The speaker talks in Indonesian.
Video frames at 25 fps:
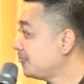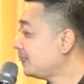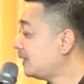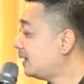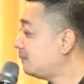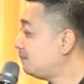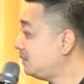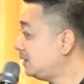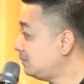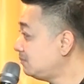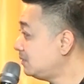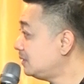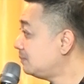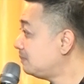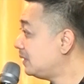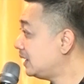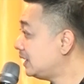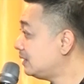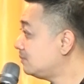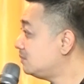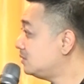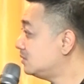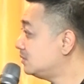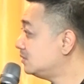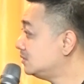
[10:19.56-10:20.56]
Amin Bapak
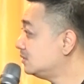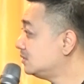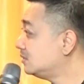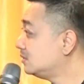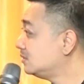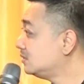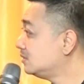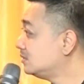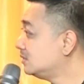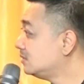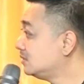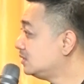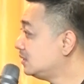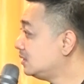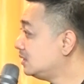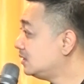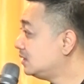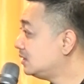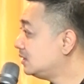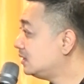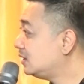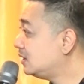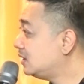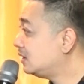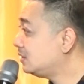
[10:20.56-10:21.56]
Ibu.
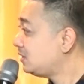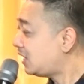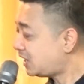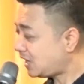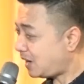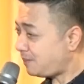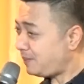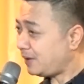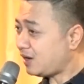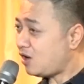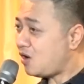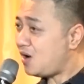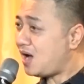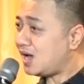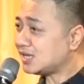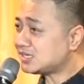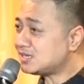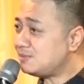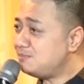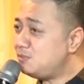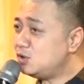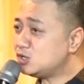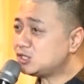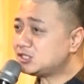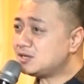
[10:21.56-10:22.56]
Ya tapi kok gak
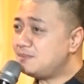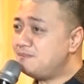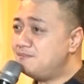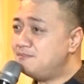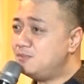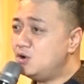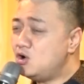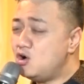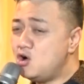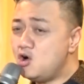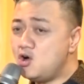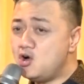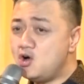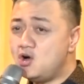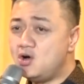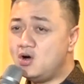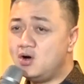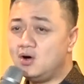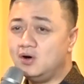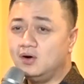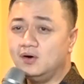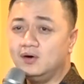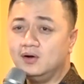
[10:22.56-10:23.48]
sembuh-sembuh.